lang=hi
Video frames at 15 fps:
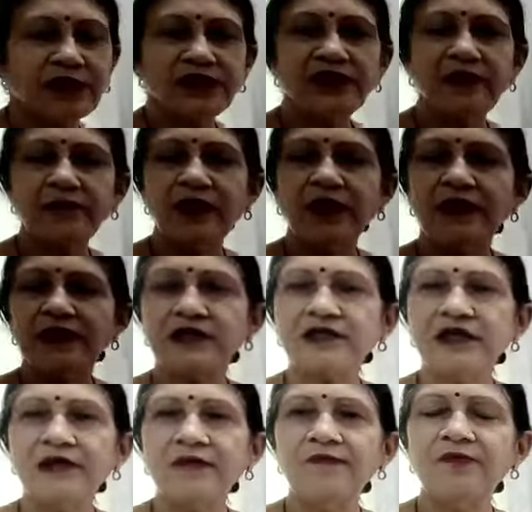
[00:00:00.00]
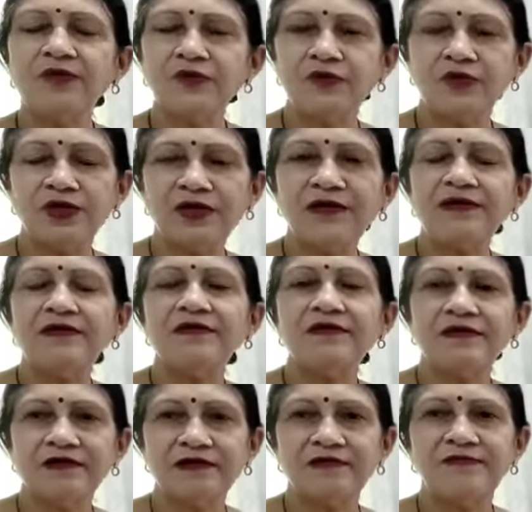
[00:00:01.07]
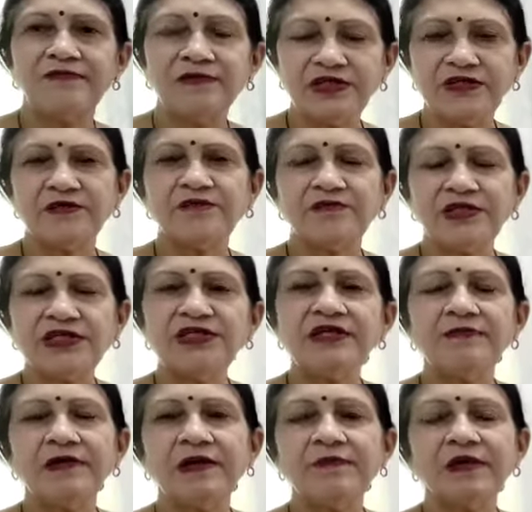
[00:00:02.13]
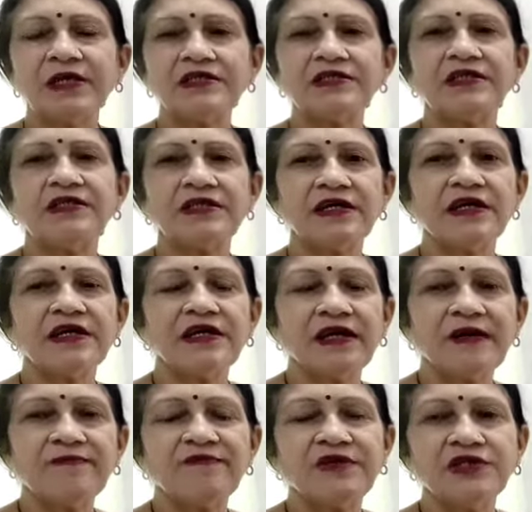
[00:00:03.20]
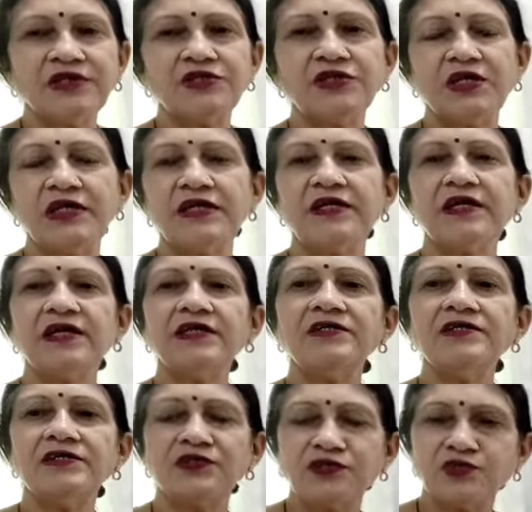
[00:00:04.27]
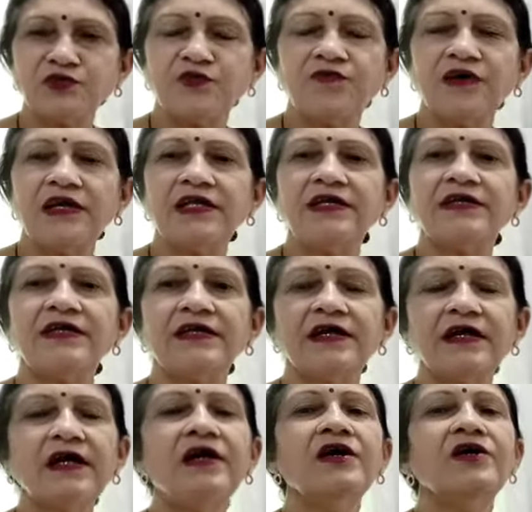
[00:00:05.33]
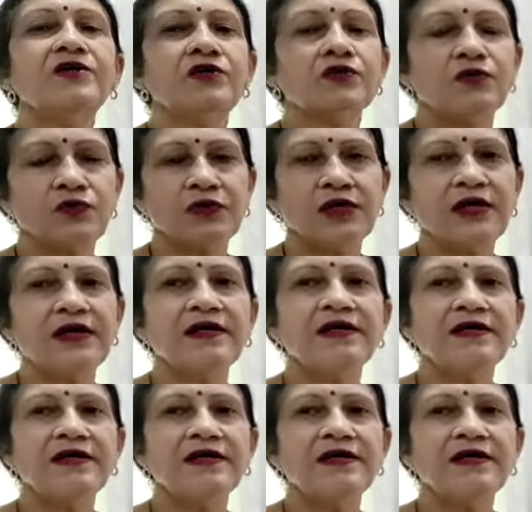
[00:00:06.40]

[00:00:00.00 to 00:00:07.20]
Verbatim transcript: मध्यम लागत का थोड़ा मीडियम हम कह सकते हैं आप फर्नीचर ले रहे हैं जैसे सोफ़ा ले रहे हैं तो थोड़ा